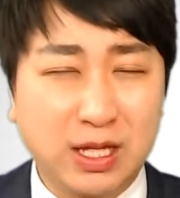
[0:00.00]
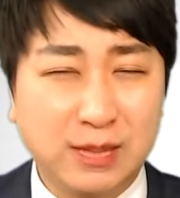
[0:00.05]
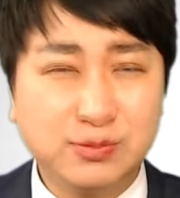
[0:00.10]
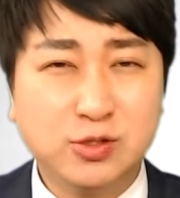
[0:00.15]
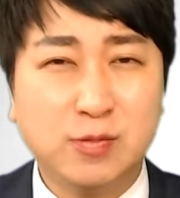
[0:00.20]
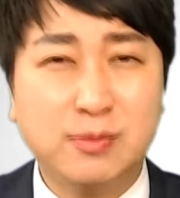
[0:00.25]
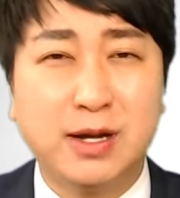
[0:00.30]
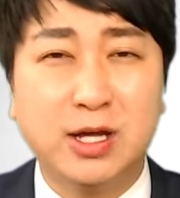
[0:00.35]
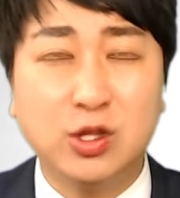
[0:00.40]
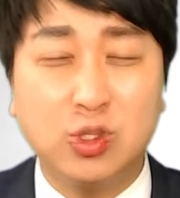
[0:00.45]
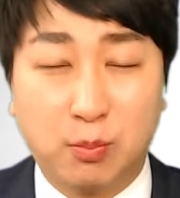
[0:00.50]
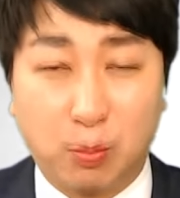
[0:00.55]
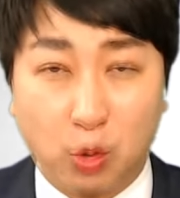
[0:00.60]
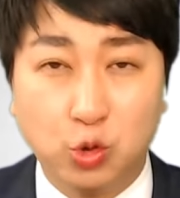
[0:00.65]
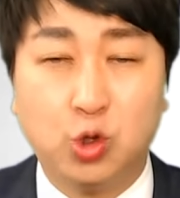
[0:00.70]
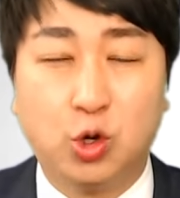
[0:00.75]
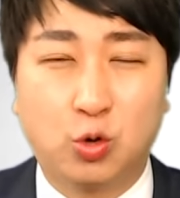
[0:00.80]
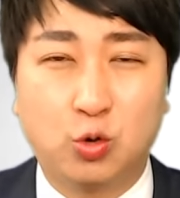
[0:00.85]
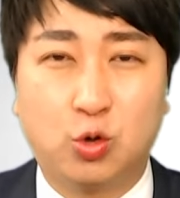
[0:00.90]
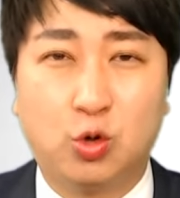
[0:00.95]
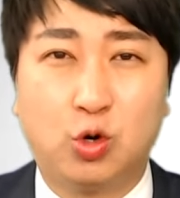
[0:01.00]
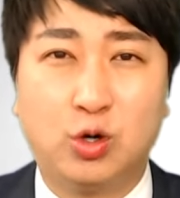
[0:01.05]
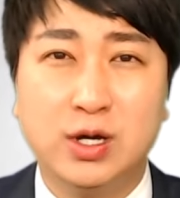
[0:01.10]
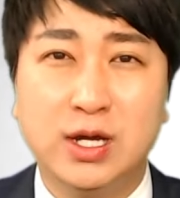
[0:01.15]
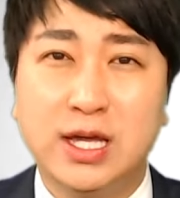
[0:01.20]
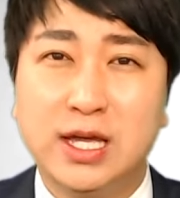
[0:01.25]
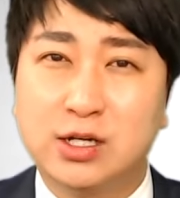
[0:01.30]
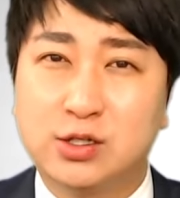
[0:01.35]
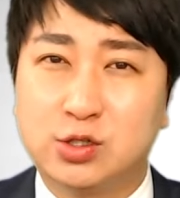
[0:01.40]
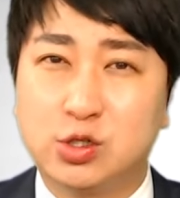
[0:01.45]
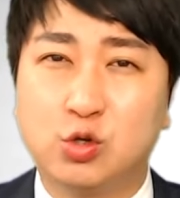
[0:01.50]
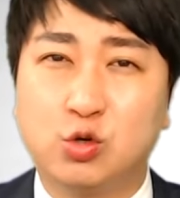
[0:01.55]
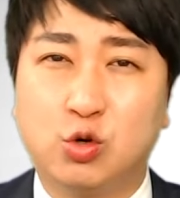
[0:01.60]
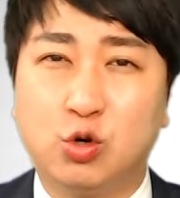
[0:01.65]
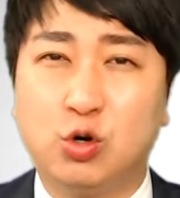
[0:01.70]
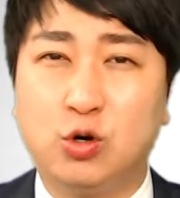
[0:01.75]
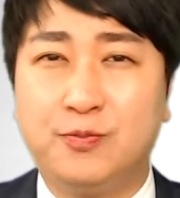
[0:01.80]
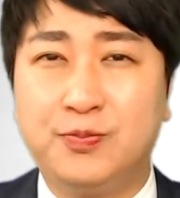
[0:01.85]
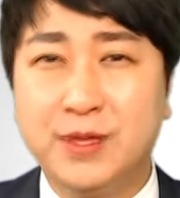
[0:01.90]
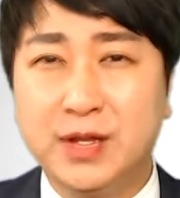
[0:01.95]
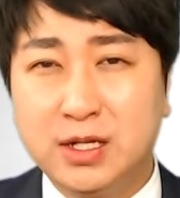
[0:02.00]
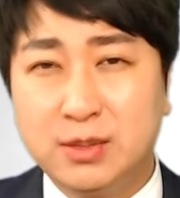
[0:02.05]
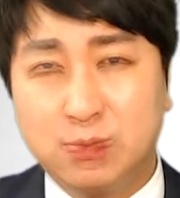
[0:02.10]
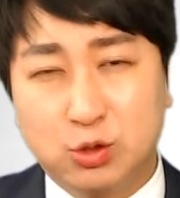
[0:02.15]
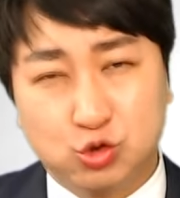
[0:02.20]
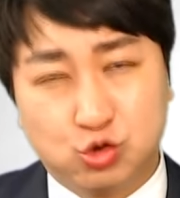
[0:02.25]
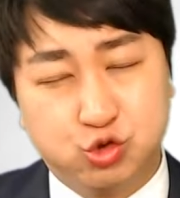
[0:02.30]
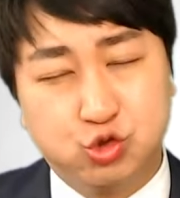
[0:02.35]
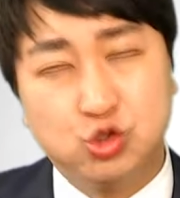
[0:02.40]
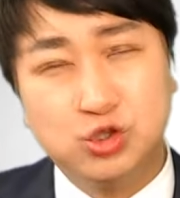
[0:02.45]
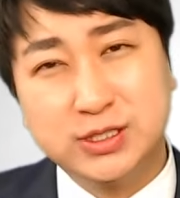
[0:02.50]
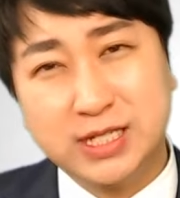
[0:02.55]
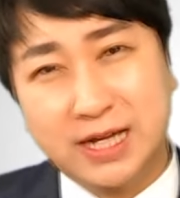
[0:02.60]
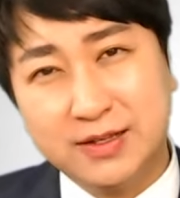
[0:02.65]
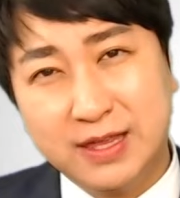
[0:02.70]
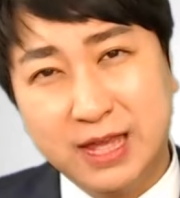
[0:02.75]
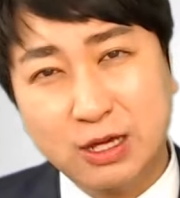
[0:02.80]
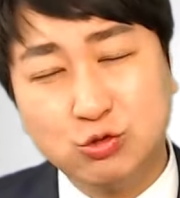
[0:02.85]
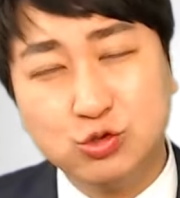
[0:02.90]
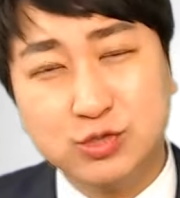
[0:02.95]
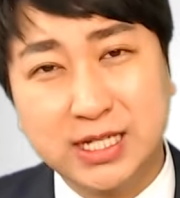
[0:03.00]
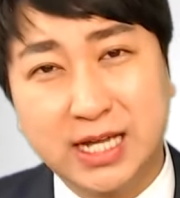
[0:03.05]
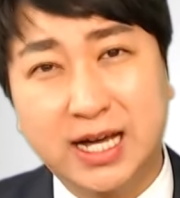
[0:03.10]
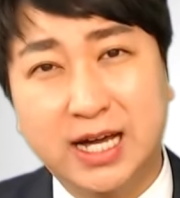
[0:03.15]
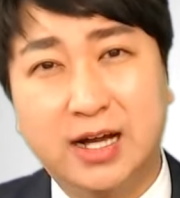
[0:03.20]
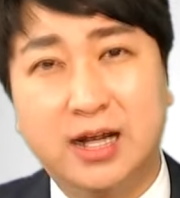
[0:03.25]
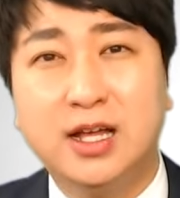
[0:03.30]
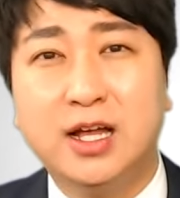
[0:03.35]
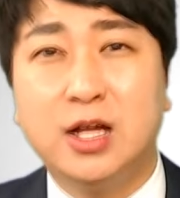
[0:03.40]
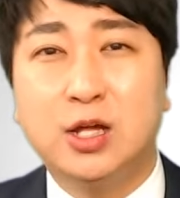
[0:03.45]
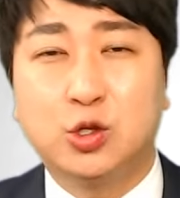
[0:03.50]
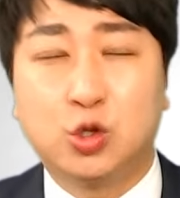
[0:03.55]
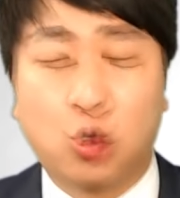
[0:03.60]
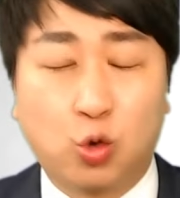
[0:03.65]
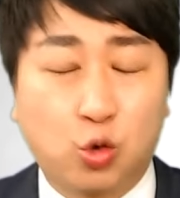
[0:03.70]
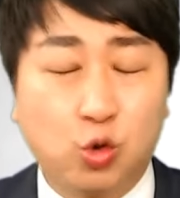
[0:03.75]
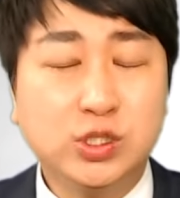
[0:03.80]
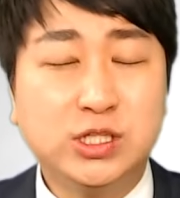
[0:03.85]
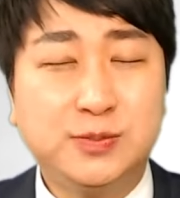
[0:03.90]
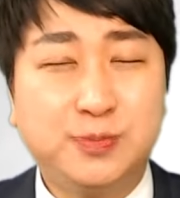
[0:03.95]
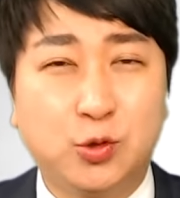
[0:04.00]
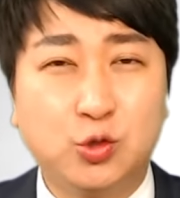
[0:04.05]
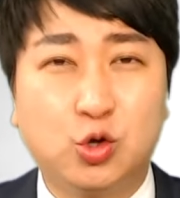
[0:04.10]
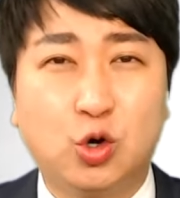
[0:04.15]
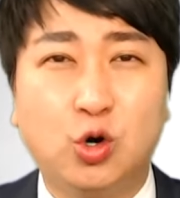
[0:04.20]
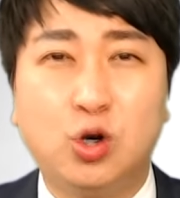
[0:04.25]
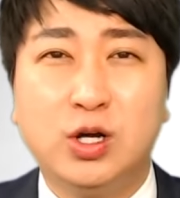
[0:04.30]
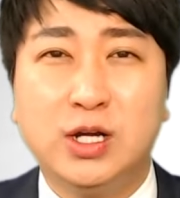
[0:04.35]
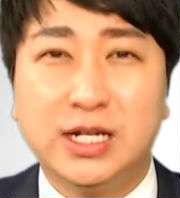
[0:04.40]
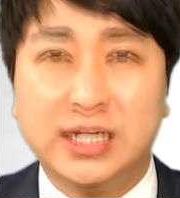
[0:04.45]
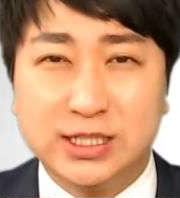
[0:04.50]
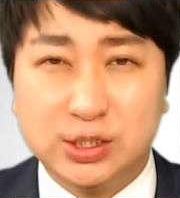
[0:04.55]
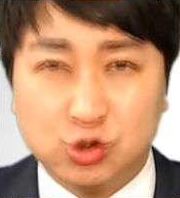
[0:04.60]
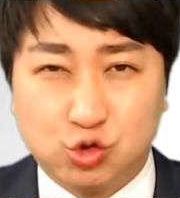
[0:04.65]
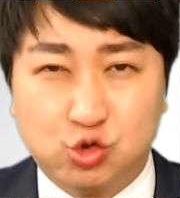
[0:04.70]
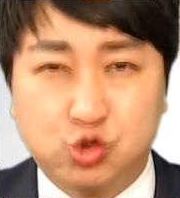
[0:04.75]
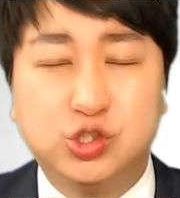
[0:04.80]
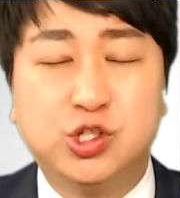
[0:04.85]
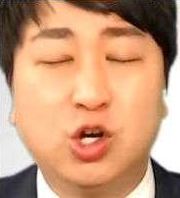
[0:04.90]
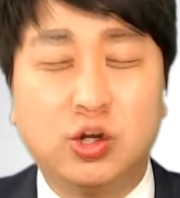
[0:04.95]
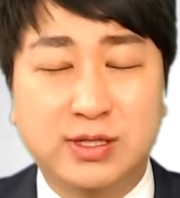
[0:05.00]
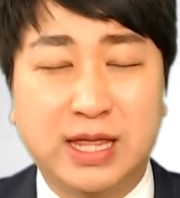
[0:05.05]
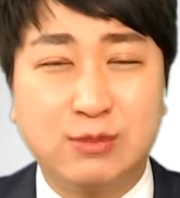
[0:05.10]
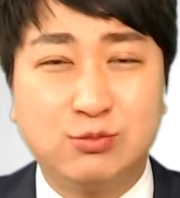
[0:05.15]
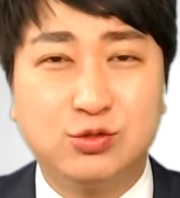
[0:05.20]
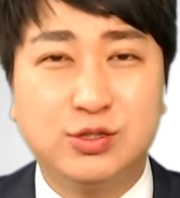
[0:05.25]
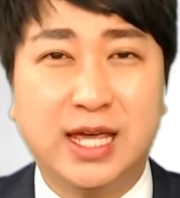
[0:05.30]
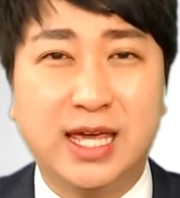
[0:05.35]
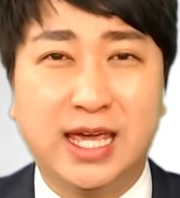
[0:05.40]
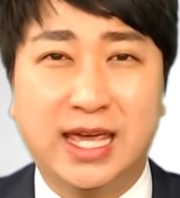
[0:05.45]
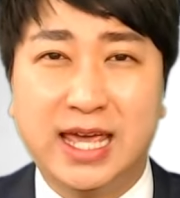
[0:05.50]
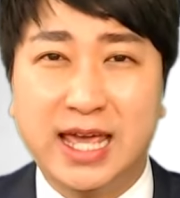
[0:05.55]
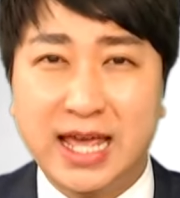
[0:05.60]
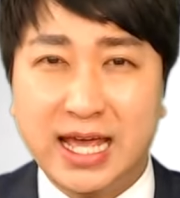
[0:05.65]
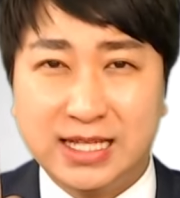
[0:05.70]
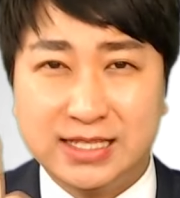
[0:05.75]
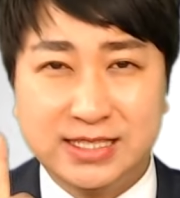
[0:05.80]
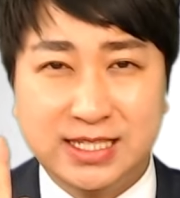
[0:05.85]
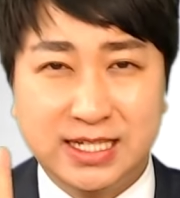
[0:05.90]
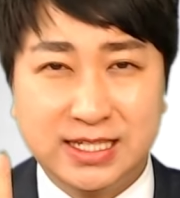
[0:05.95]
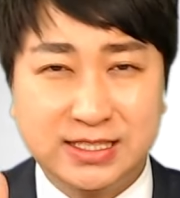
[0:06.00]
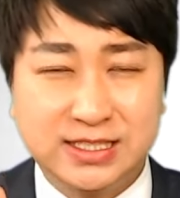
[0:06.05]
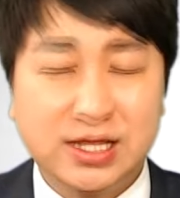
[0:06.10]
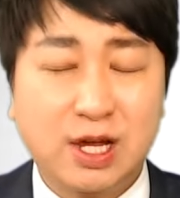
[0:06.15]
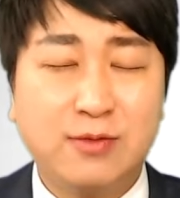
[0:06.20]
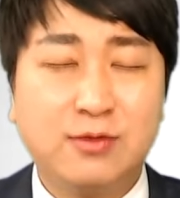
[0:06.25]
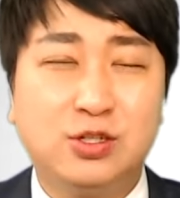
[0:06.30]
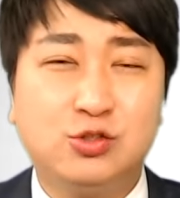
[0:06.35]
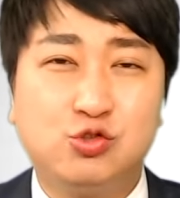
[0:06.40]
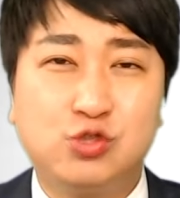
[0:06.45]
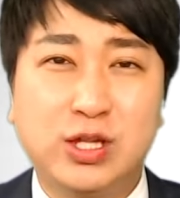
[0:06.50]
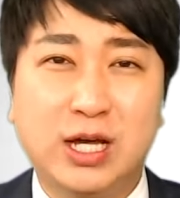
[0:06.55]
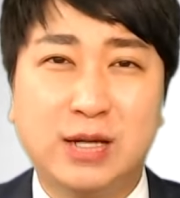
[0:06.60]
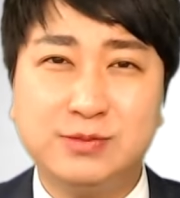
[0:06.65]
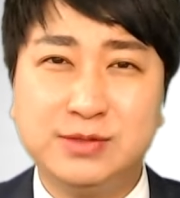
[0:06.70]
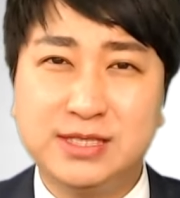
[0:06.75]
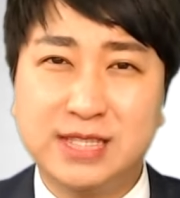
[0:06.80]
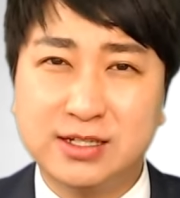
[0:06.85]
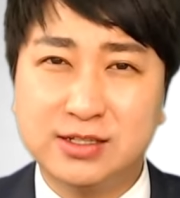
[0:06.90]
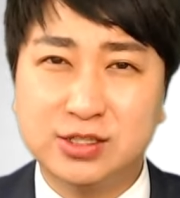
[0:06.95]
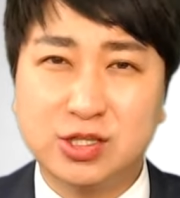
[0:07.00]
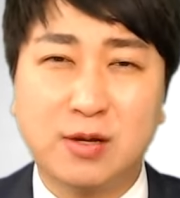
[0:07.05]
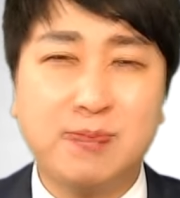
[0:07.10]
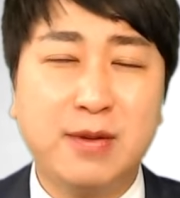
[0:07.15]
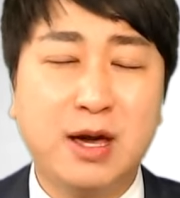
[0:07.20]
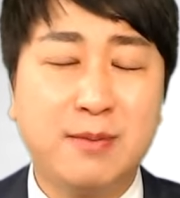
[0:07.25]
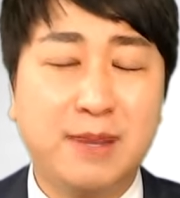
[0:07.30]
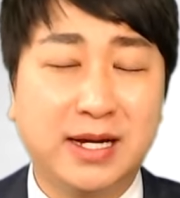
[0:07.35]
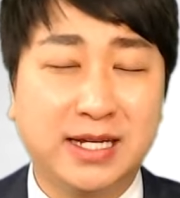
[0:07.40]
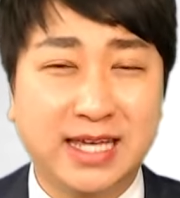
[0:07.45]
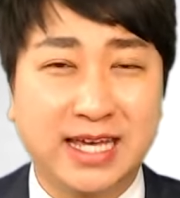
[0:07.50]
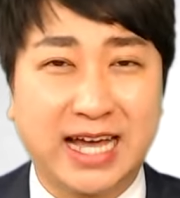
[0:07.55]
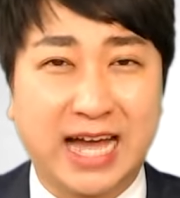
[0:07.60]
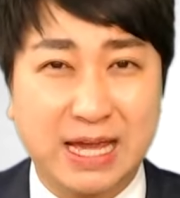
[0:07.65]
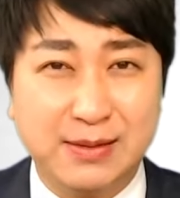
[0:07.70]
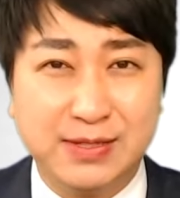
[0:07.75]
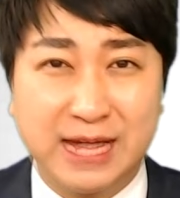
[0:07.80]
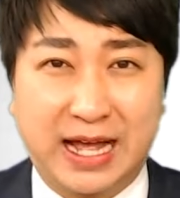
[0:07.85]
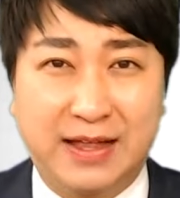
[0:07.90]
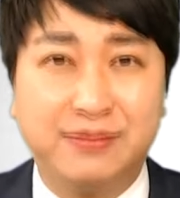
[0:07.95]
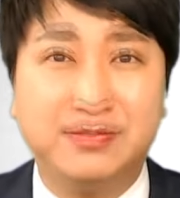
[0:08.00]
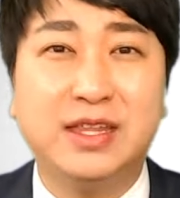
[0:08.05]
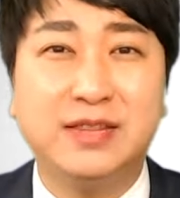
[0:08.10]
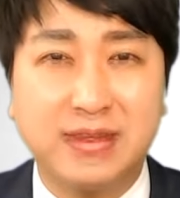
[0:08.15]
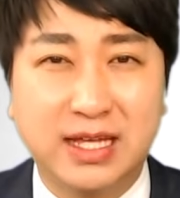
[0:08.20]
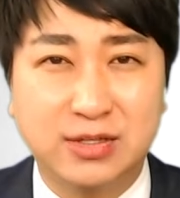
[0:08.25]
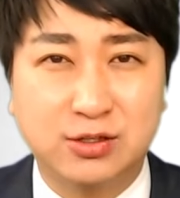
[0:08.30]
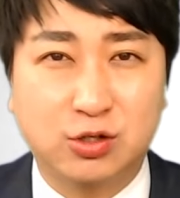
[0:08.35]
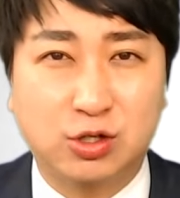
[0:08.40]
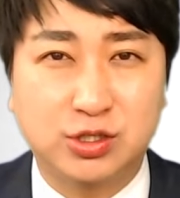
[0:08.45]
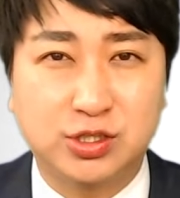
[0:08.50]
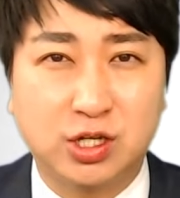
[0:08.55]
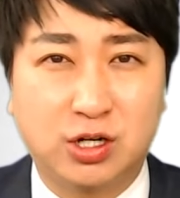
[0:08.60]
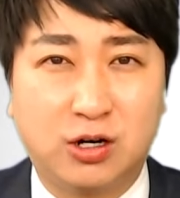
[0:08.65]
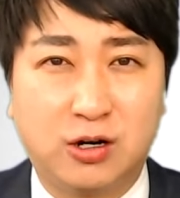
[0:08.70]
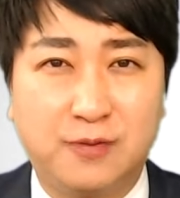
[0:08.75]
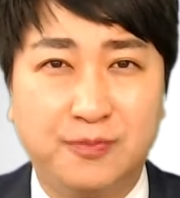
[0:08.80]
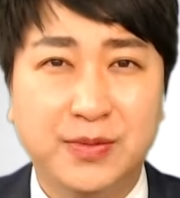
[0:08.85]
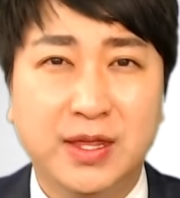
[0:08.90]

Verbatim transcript: 3천만 원 못 넣고 그리고 뭐 두구자, 세구자 넣고 싶어도 누적 때문에 이제 유사민당금 그 천만 원밖에 가입이 안 된다는 거죠.